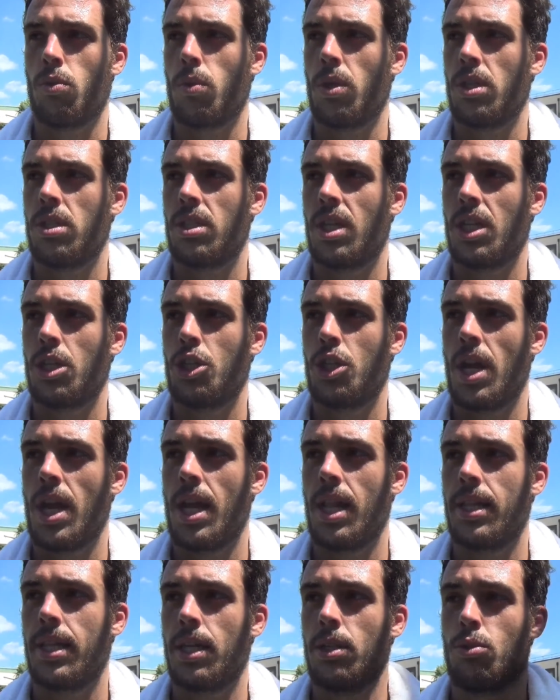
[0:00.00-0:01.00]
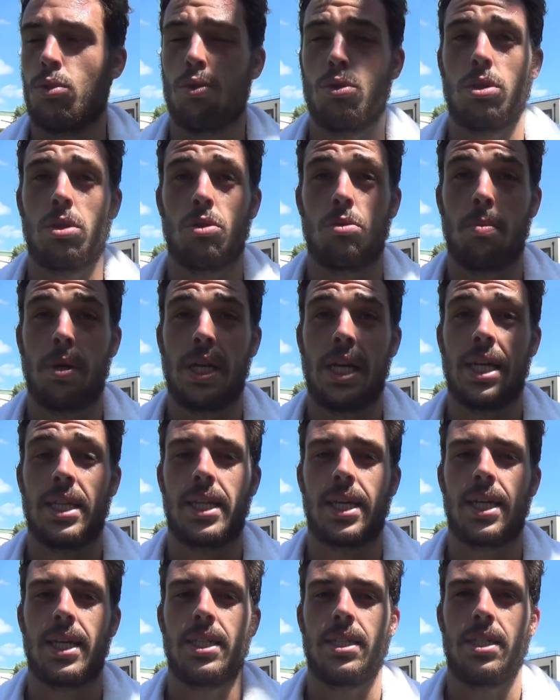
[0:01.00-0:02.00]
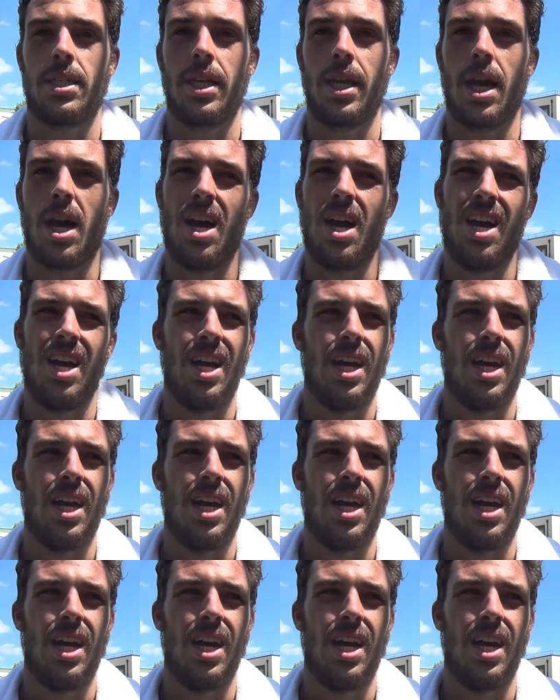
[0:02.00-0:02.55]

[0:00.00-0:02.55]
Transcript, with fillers: questa scelta, giusta o sbagliata che sia,